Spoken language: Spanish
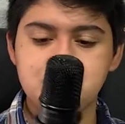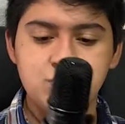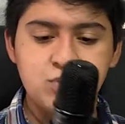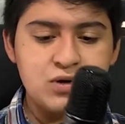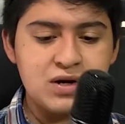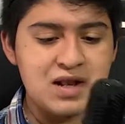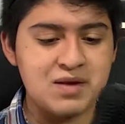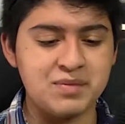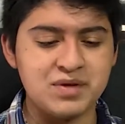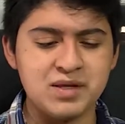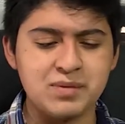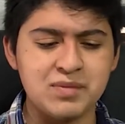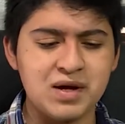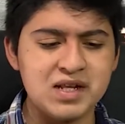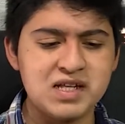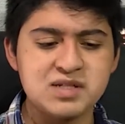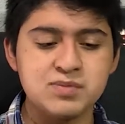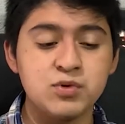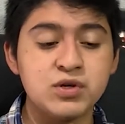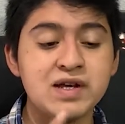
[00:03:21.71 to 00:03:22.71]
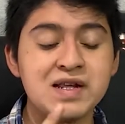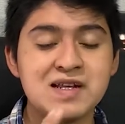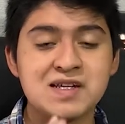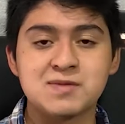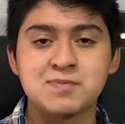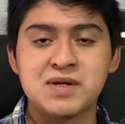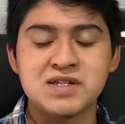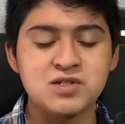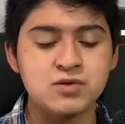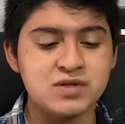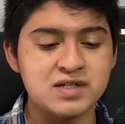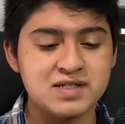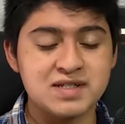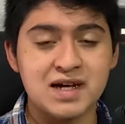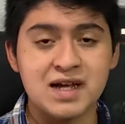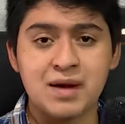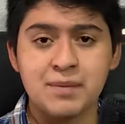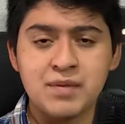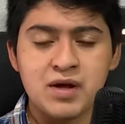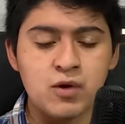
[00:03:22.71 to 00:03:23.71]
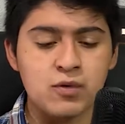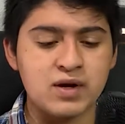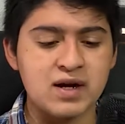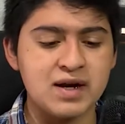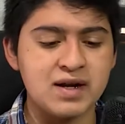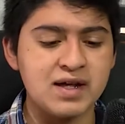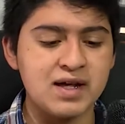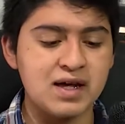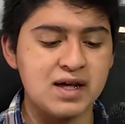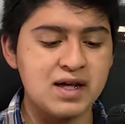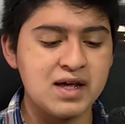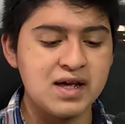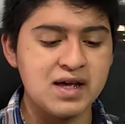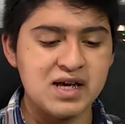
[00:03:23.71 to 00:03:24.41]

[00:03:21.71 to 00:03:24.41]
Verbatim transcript: por el minimalismo y el espacio quizá que me ahorraría.